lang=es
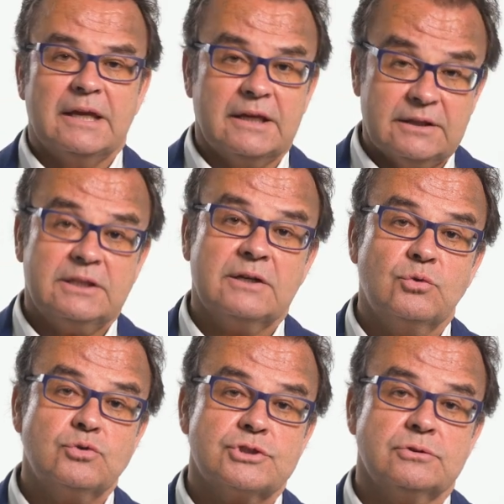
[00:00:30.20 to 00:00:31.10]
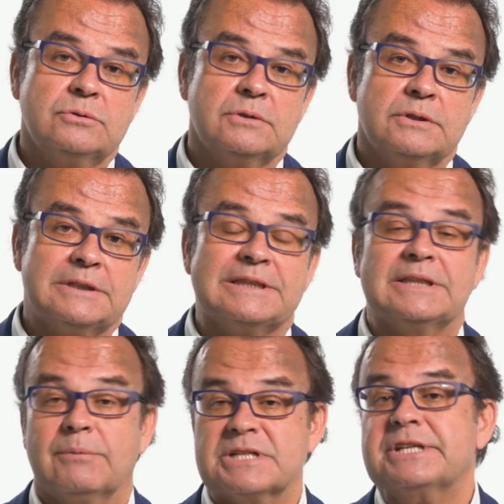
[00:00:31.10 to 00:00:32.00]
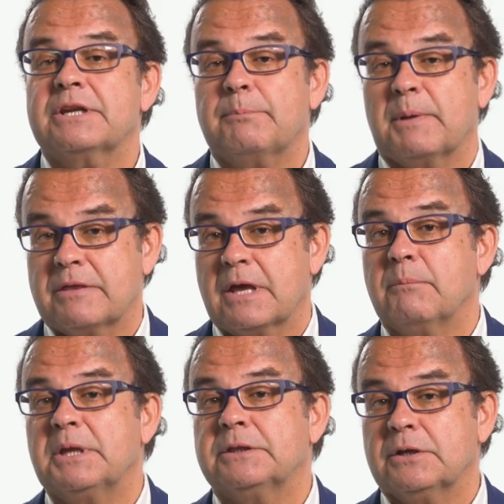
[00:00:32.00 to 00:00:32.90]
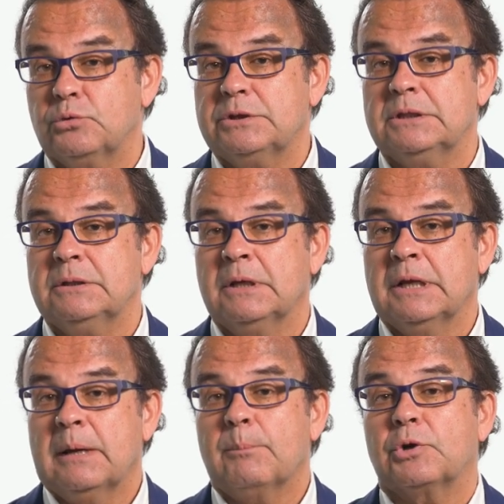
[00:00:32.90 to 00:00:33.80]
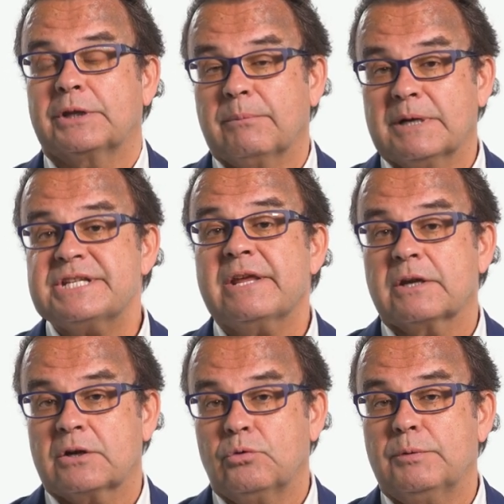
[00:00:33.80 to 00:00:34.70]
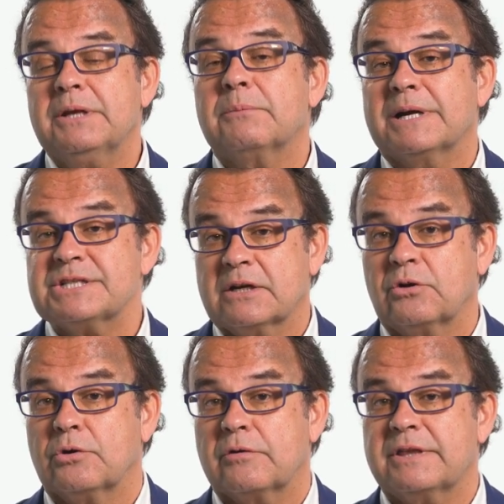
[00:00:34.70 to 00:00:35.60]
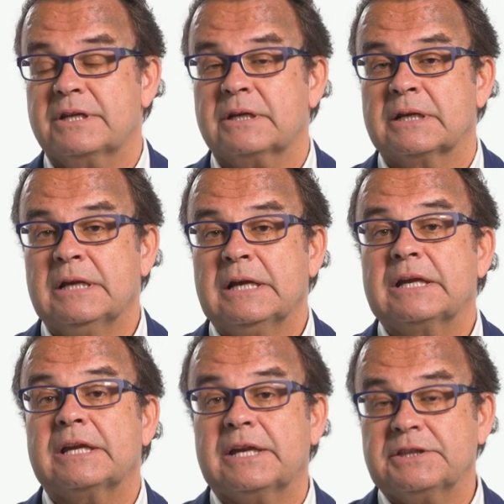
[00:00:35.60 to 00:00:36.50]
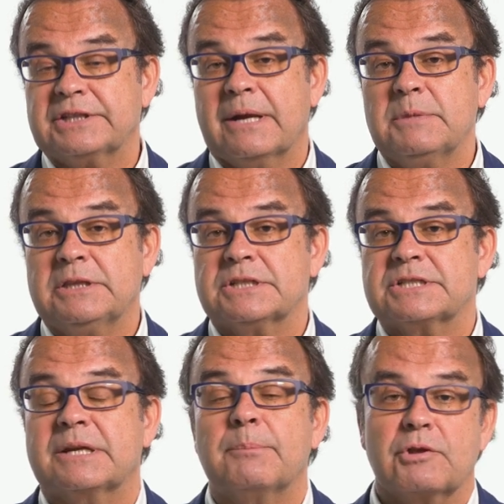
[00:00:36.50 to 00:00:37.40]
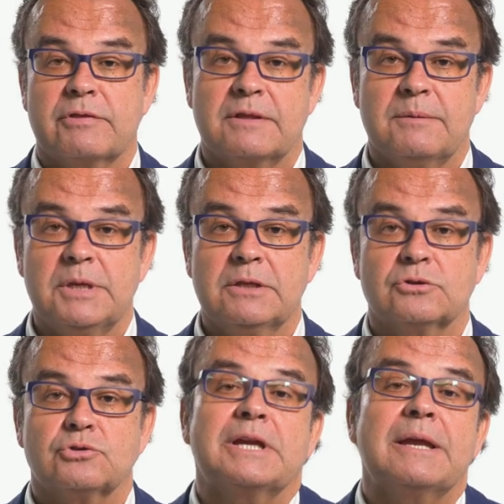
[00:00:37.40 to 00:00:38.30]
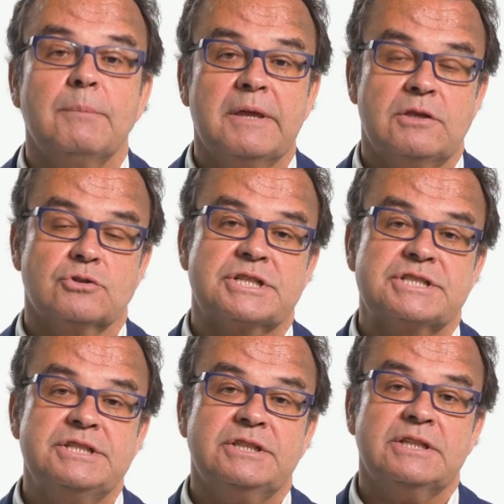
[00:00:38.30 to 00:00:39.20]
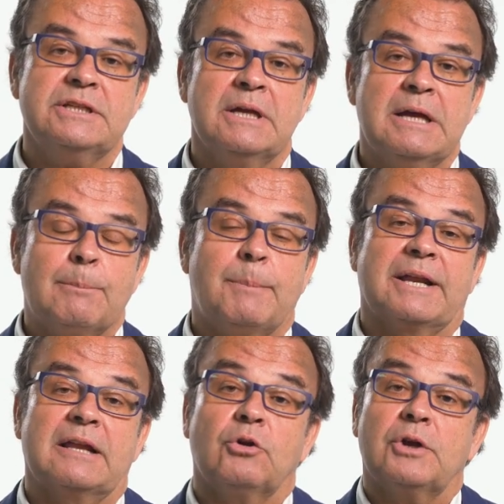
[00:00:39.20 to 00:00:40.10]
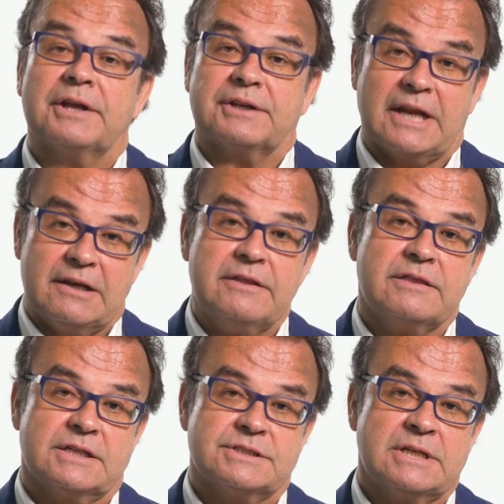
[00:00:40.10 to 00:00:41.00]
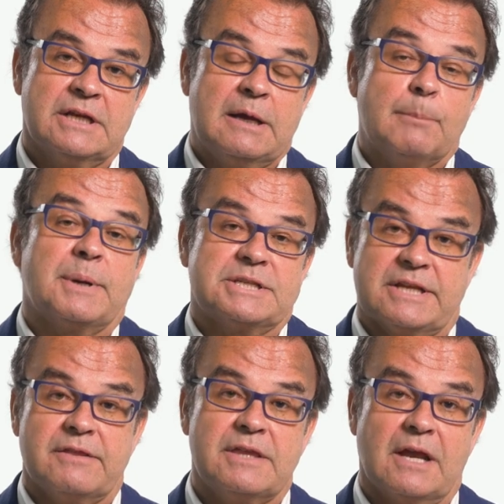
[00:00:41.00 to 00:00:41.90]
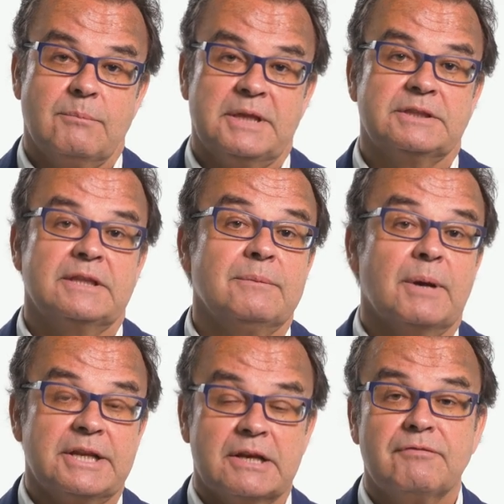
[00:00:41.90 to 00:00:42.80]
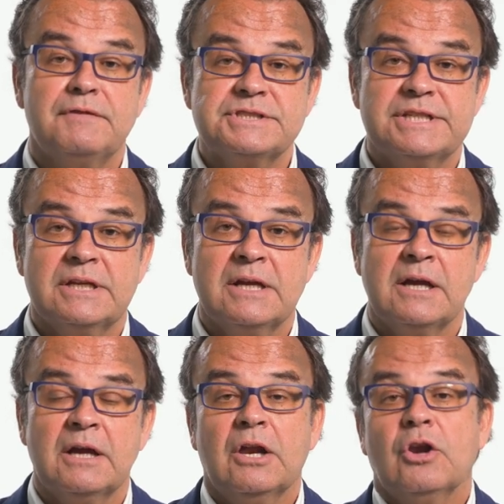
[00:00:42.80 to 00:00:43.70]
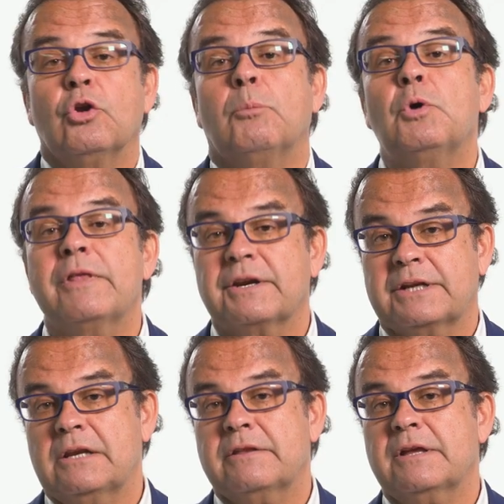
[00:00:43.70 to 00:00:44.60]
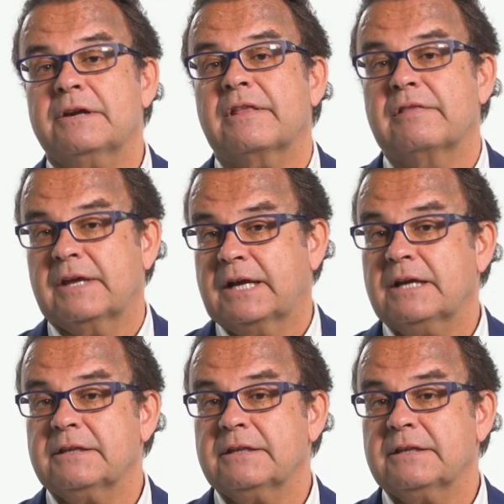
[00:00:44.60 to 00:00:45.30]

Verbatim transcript: Este curso te va a ser especialmente útil porque vas a descubrir, vas a conocer qué trámites, qué procedimientos, qué medios existen para lo que realizas presencialmente de manera física, lo puedas realizar desde,